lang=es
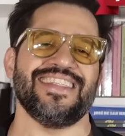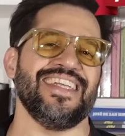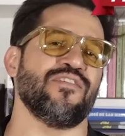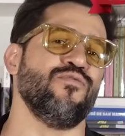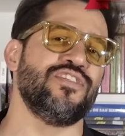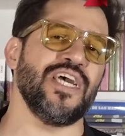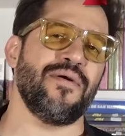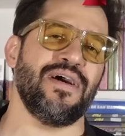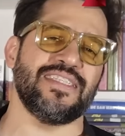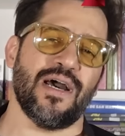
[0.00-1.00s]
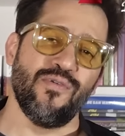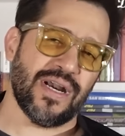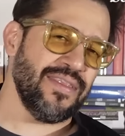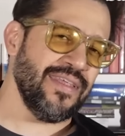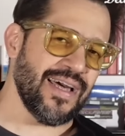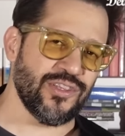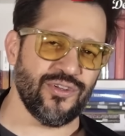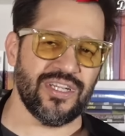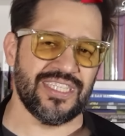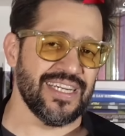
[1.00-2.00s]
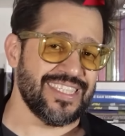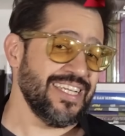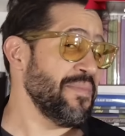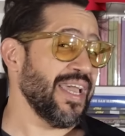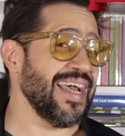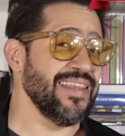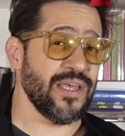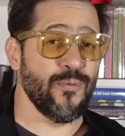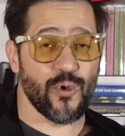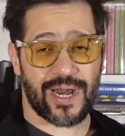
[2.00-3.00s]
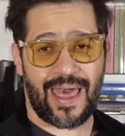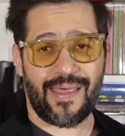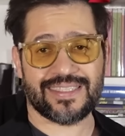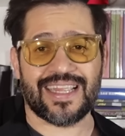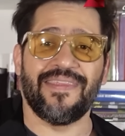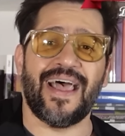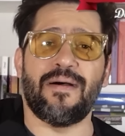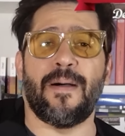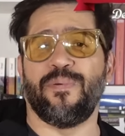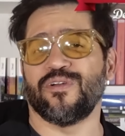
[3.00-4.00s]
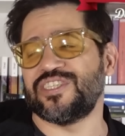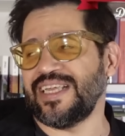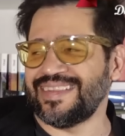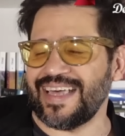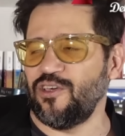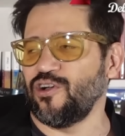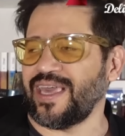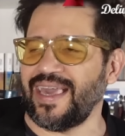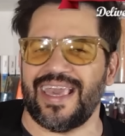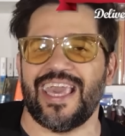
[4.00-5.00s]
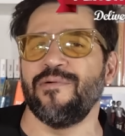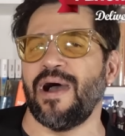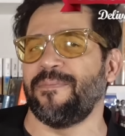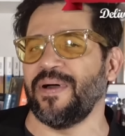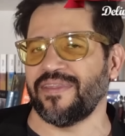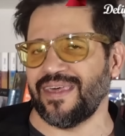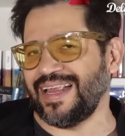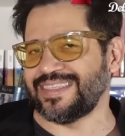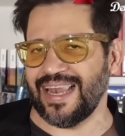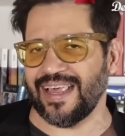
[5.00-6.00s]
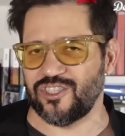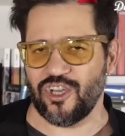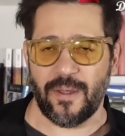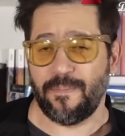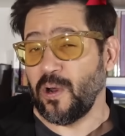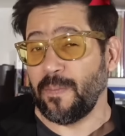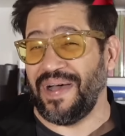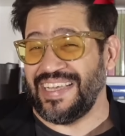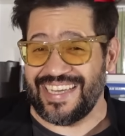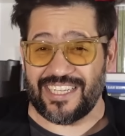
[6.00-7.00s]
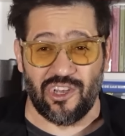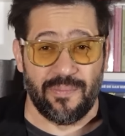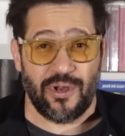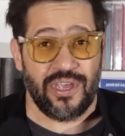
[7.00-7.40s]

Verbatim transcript: si escuchabas a un candidato decir semejantes burradas, dabas por sentado que iba a perder las elecciones por payaso y por